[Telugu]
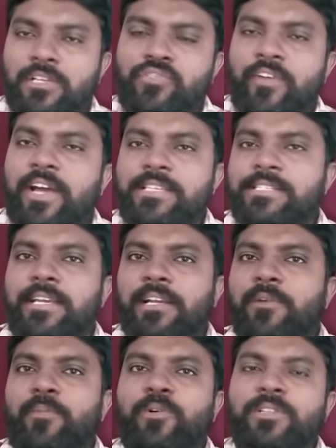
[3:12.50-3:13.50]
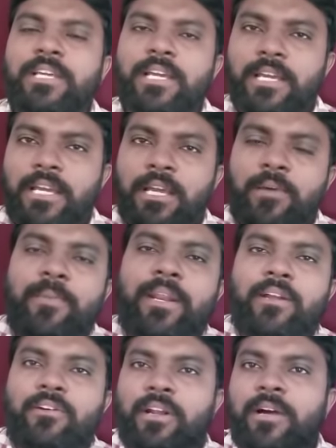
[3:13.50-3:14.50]
స్క్వాష్ చేయకపోతే
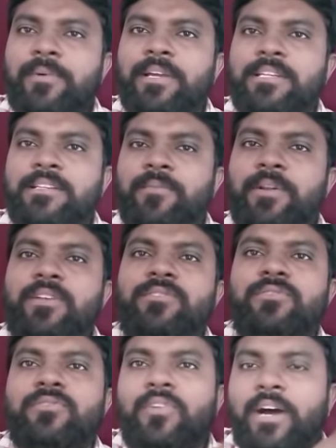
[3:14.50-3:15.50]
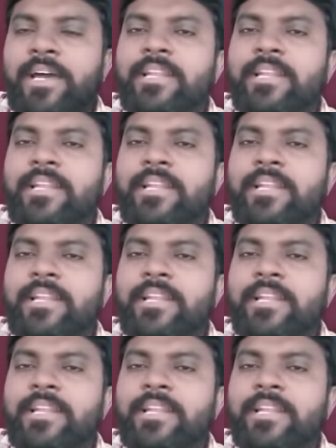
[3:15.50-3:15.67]
మరి రఘురామకృష్ణరాజును